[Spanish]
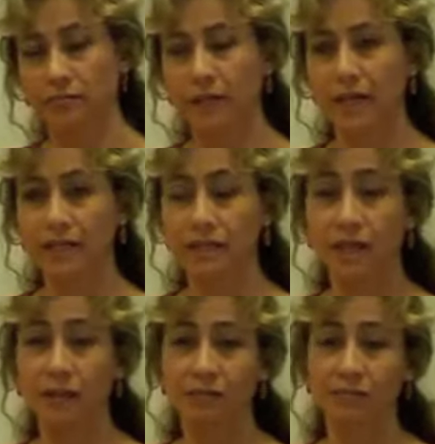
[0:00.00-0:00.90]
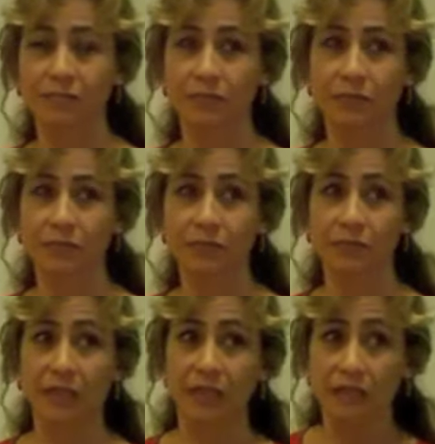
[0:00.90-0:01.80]
está
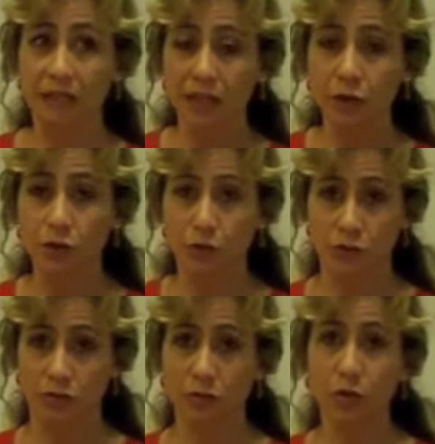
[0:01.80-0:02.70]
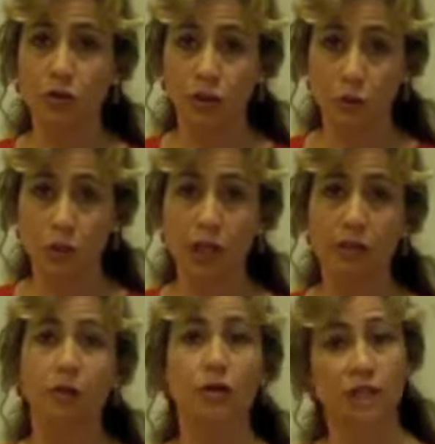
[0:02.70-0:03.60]
mm, dando continuidad
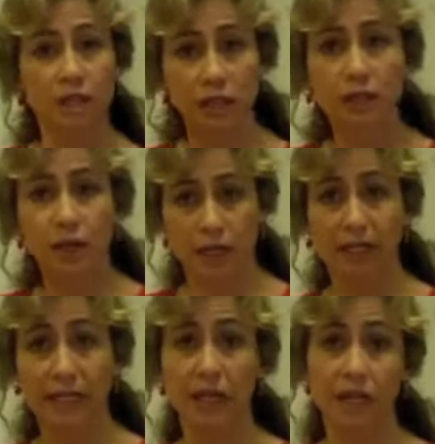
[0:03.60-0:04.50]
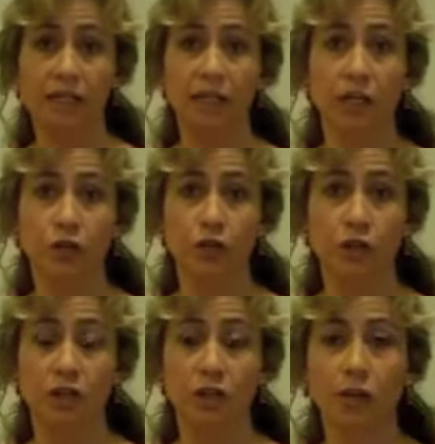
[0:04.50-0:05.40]
a una sentencia que ya es del año
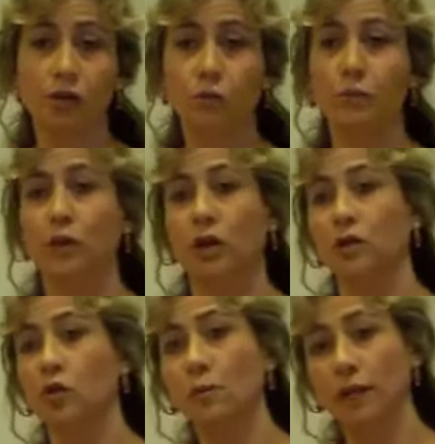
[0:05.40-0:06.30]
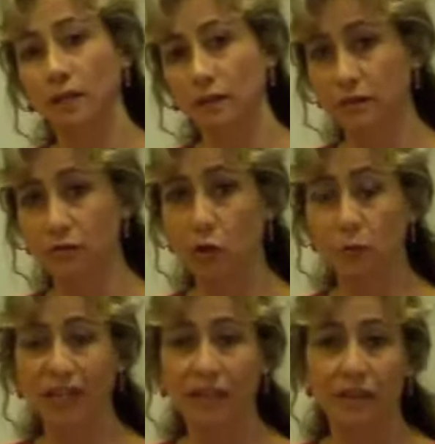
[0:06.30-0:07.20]
82, pero que no, aparece, no
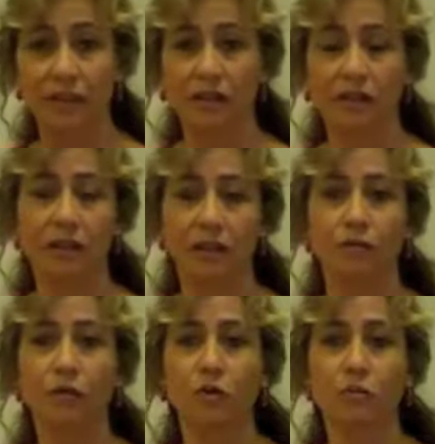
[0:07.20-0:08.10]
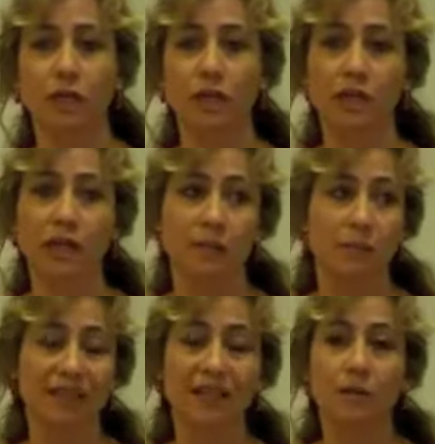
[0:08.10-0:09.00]
parece que reforme
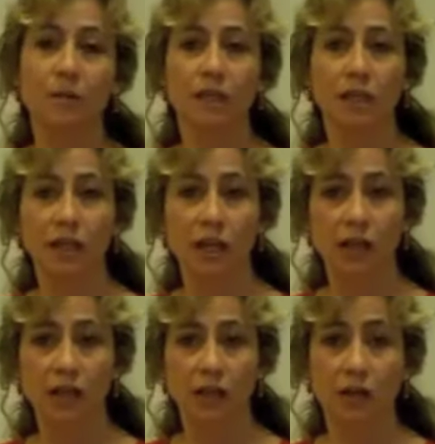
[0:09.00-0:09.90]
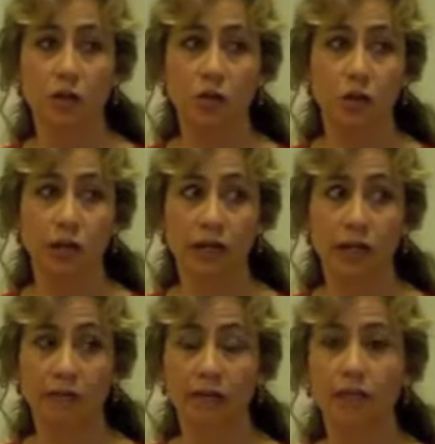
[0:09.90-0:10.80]
prácticamente en nada lo que
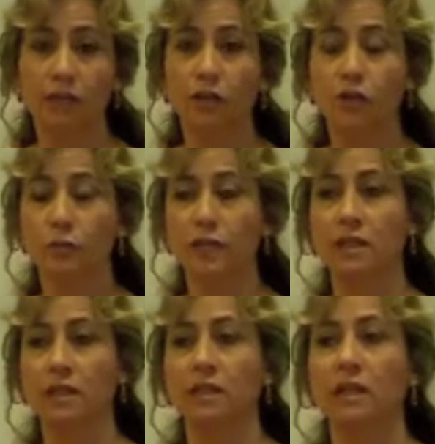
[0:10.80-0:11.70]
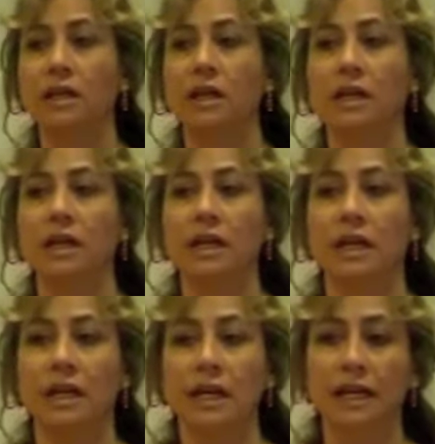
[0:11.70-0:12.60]
había anteriormente,
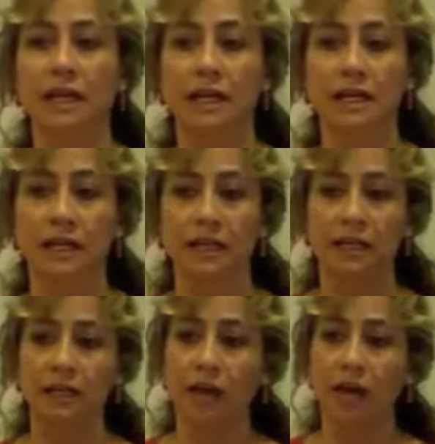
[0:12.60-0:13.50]
eh,